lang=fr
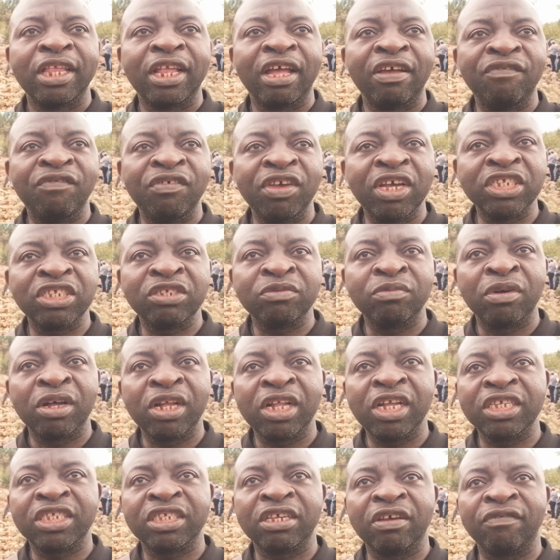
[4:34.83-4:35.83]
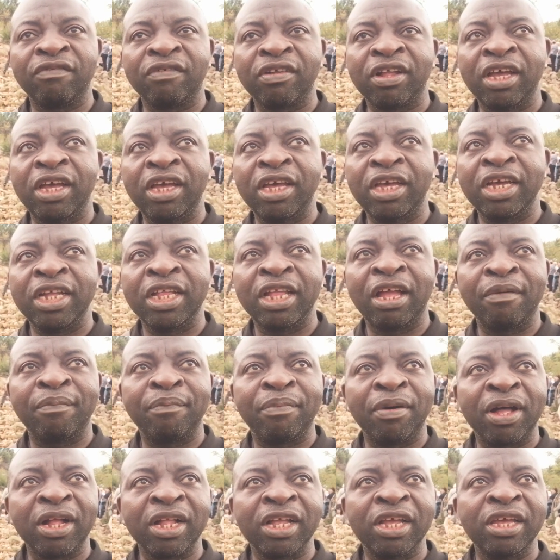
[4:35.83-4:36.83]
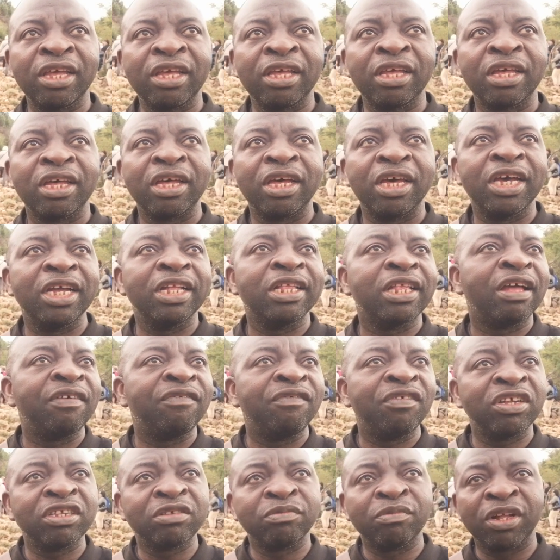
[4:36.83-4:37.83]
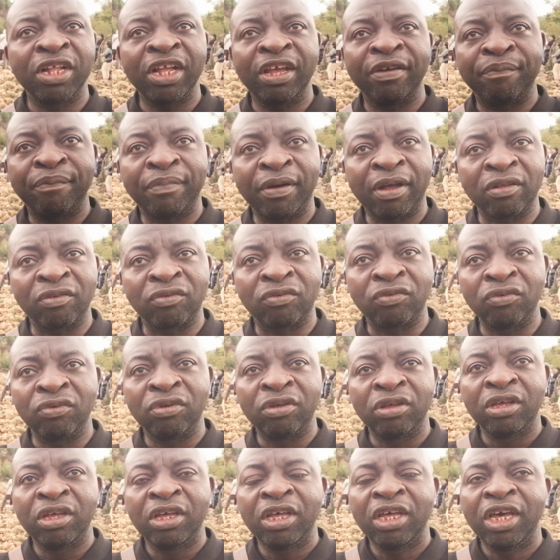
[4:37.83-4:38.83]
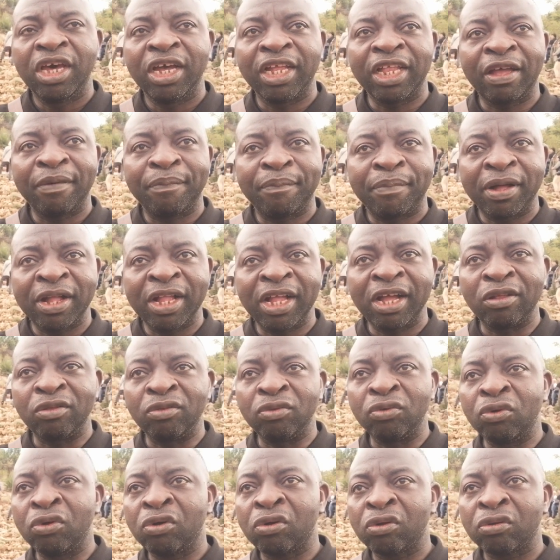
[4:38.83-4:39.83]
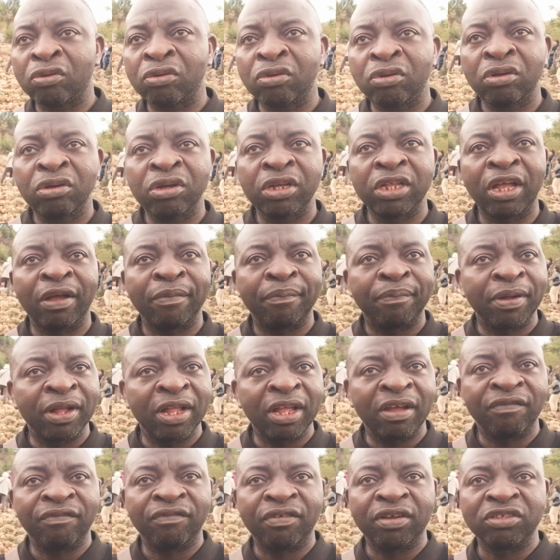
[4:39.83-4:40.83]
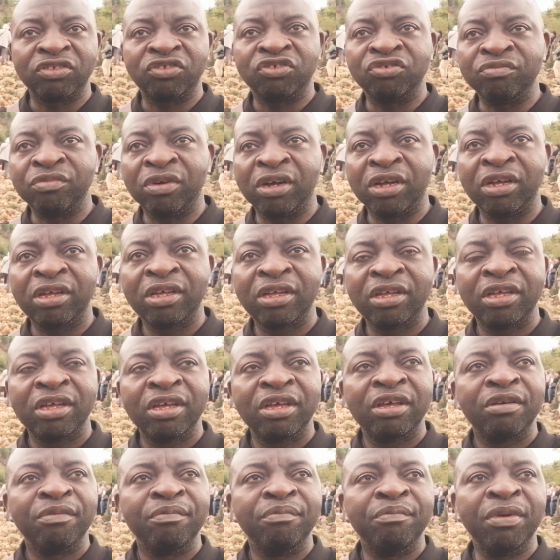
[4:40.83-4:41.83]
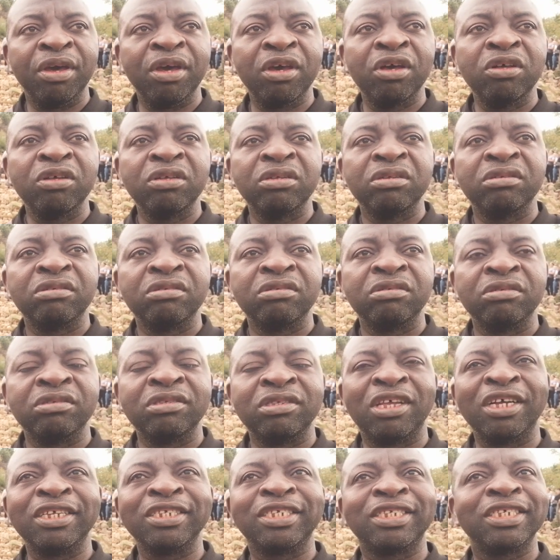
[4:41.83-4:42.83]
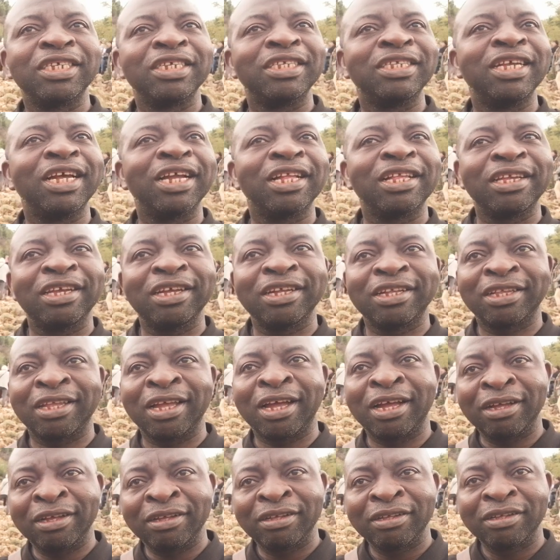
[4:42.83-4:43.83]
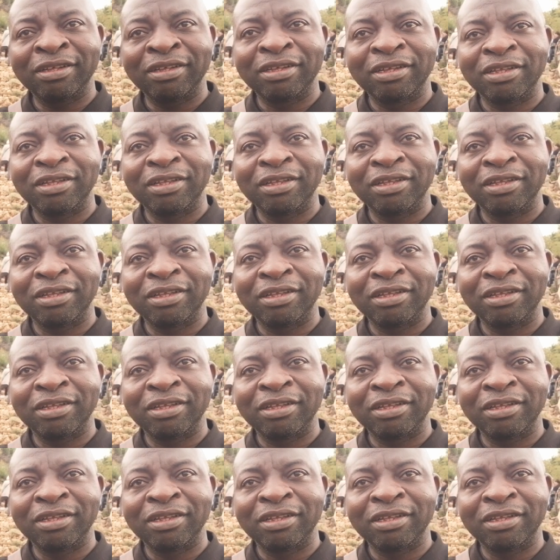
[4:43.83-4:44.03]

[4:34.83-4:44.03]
La Vierge Marie, c'est vrai, elle apparaît, et la Vierge Marie est partout. Elle apparaît à Lourdes, elle apparaît à Fatima. Mais dans ces derniers temps,